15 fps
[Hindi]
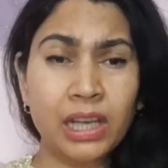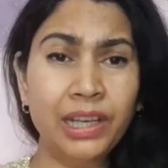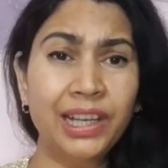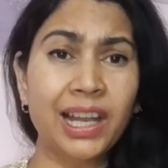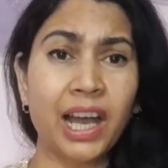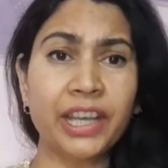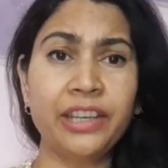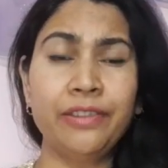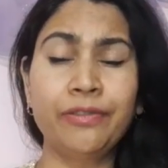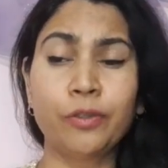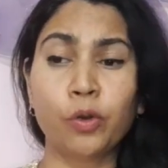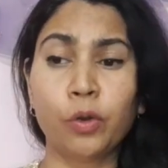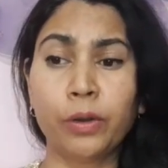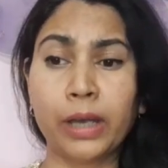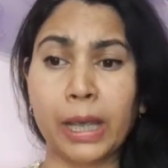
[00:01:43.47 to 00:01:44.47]
लाइफ
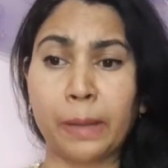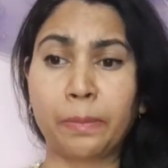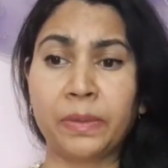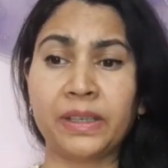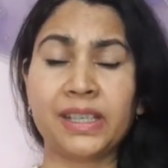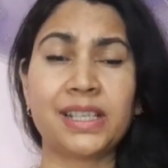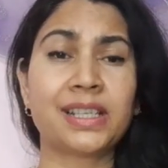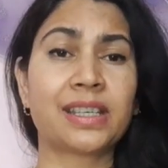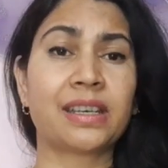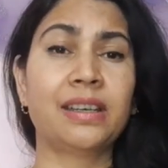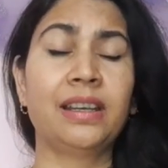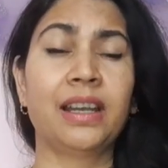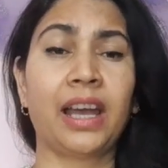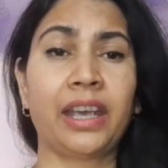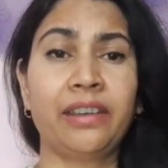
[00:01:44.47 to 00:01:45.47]
को हैप्पीनेस की
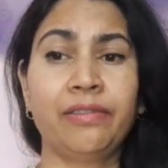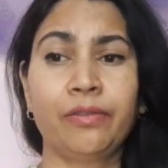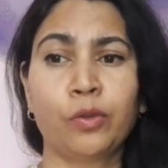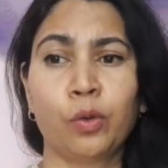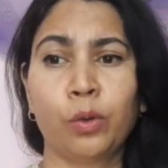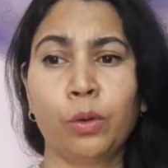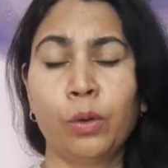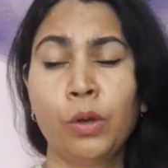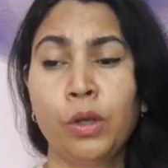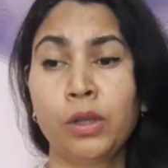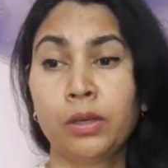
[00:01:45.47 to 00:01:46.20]
लाइफ को